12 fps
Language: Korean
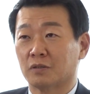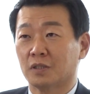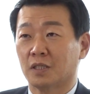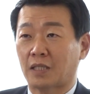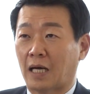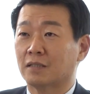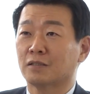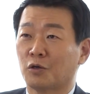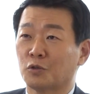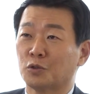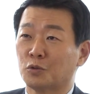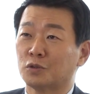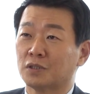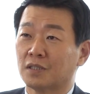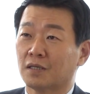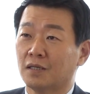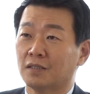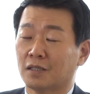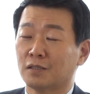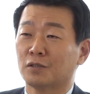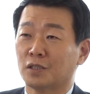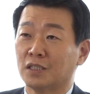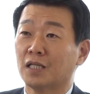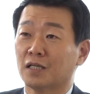근데 다른 경기도 지사가 예를
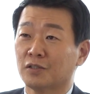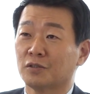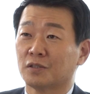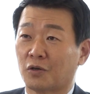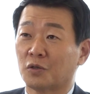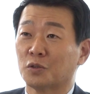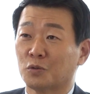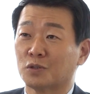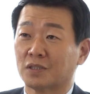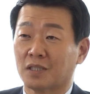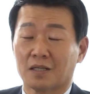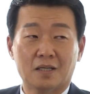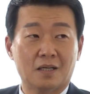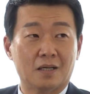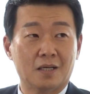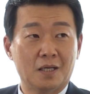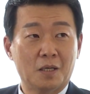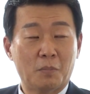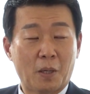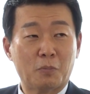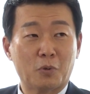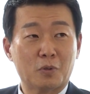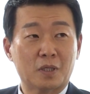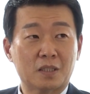들어 이낙연 경기도 지사가 백
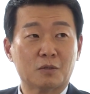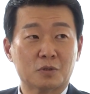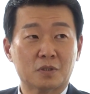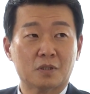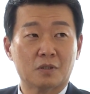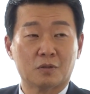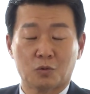퍼센트를 했다고 치세요.